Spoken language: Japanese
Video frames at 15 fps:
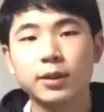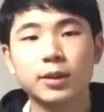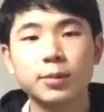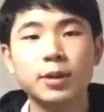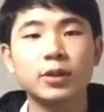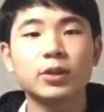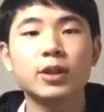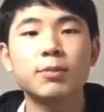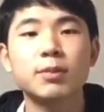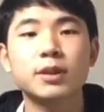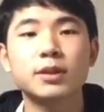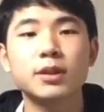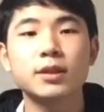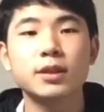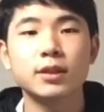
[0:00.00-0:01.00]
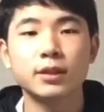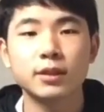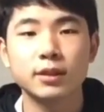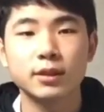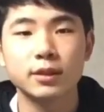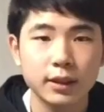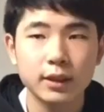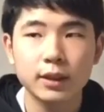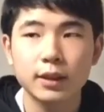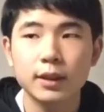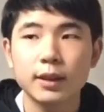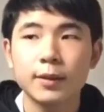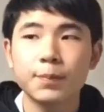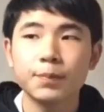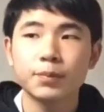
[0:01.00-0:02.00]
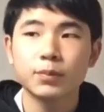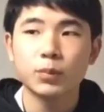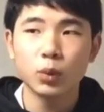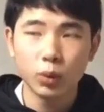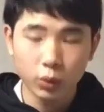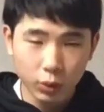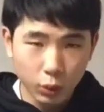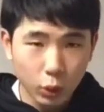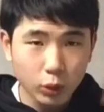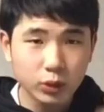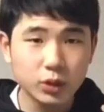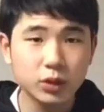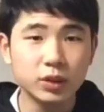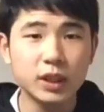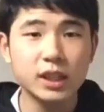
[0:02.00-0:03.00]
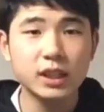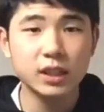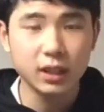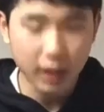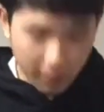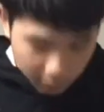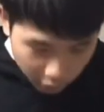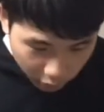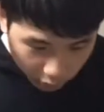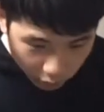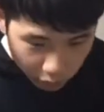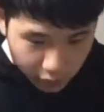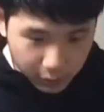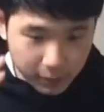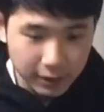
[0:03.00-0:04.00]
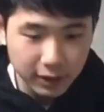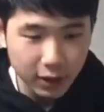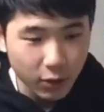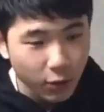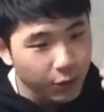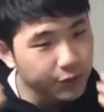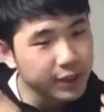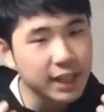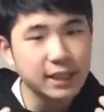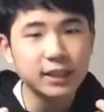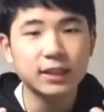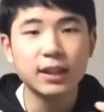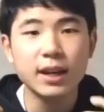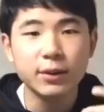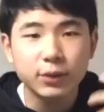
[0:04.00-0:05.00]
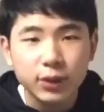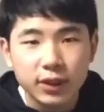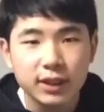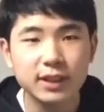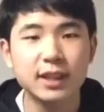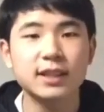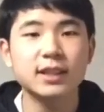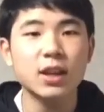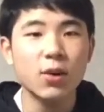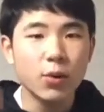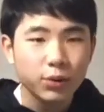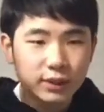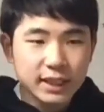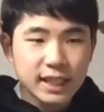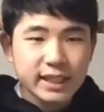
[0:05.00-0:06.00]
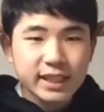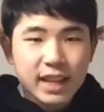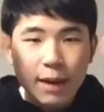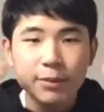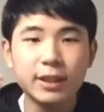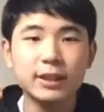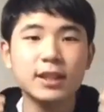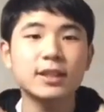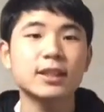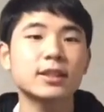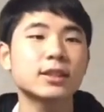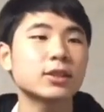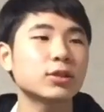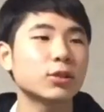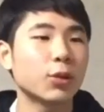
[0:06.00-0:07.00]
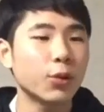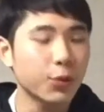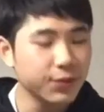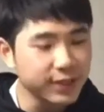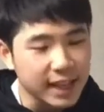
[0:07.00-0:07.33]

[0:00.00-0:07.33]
今の金八先生です。もう高速で髪の毛を縛って同じ制服着させて同じ髪型にさせると同